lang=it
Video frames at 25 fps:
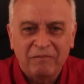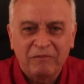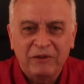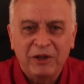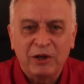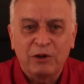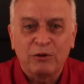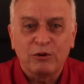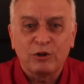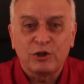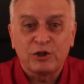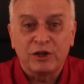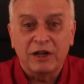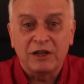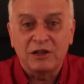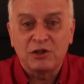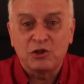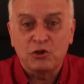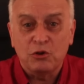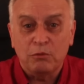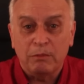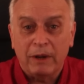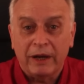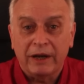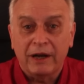di coscienze
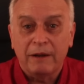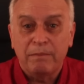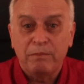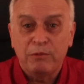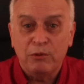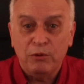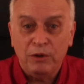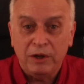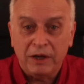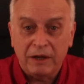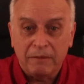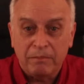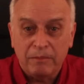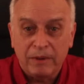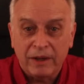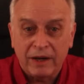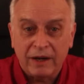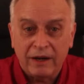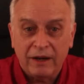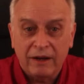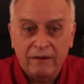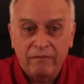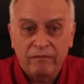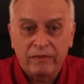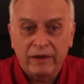umane più
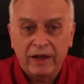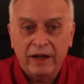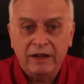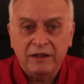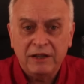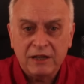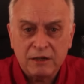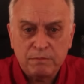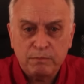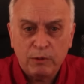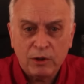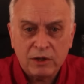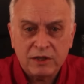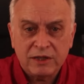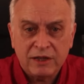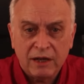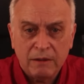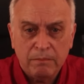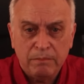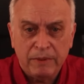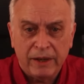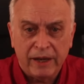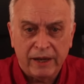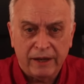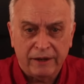libere e disposte al
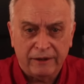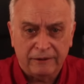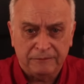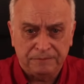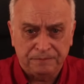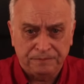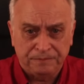bene.